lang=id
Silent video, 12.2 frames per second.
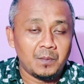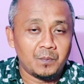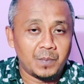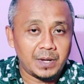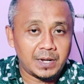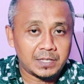
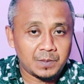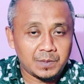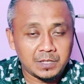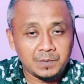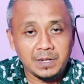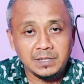baiklah
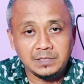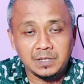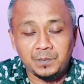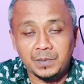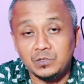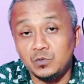teman-teman
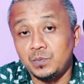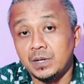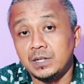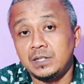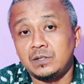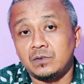sampai
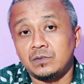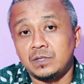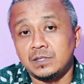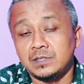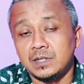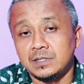jumpa di
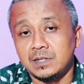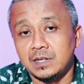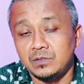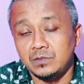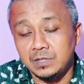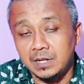konten saya
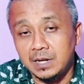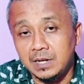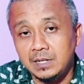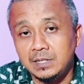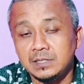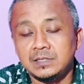
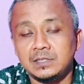selanjutnya